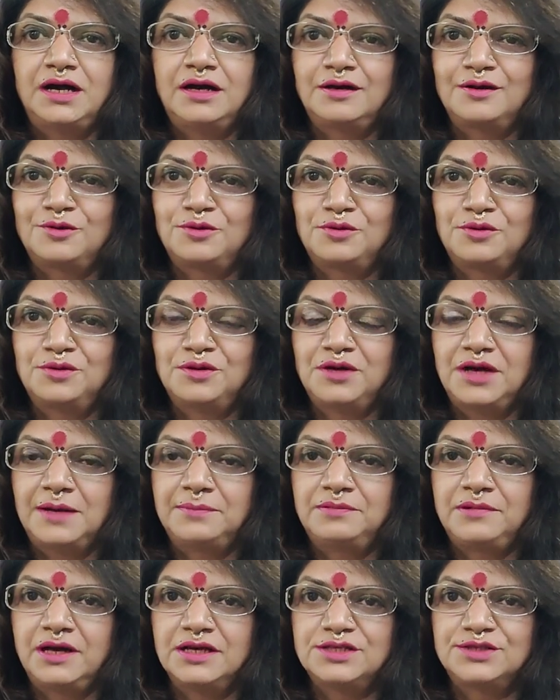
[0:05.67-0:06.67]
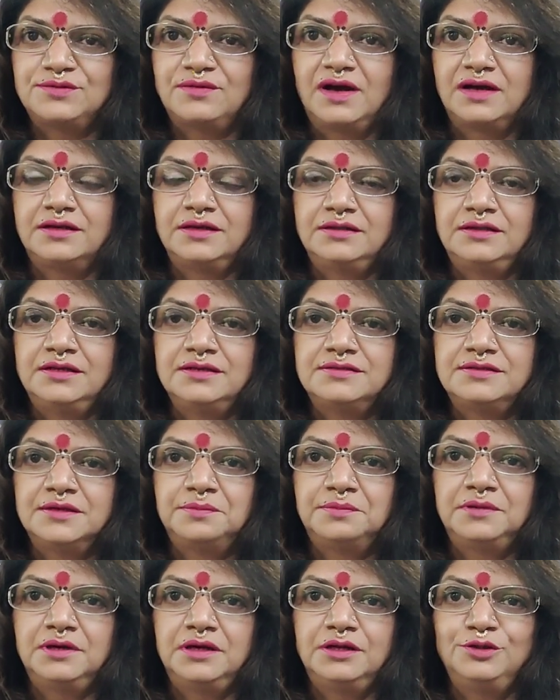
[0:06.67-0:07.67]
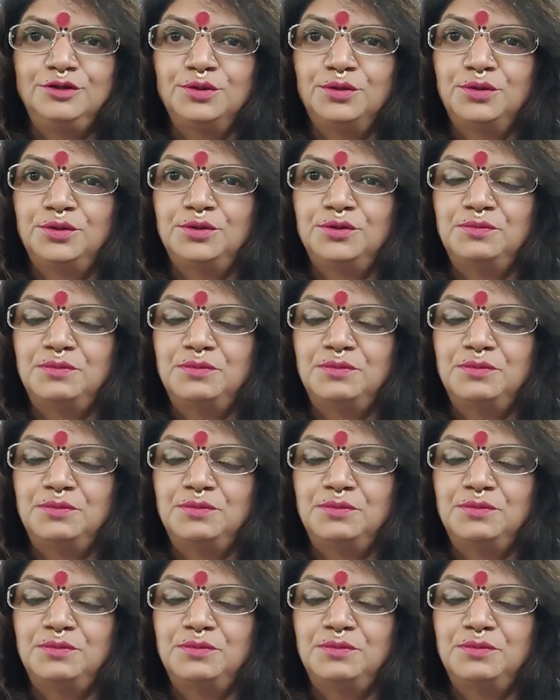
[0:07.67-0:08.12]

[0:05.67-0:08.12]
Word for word: आपको आपका स्वागत है सबका तो